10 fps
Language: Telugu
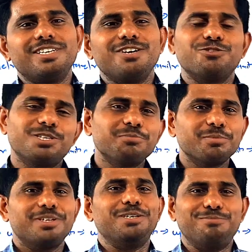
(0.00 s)
ఉంటే క్వశ్చన్
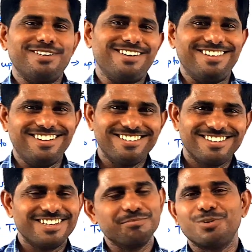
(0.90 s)
పేపర్ చెప్తాడు కదా
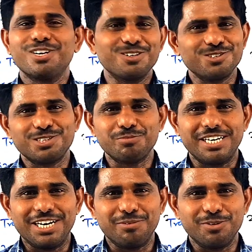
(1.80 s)
ఇంపార్టెంట్ క్వశ్చన్
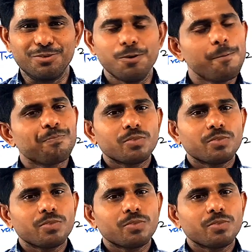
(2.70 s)
పెట్టేయడం ఎందుకు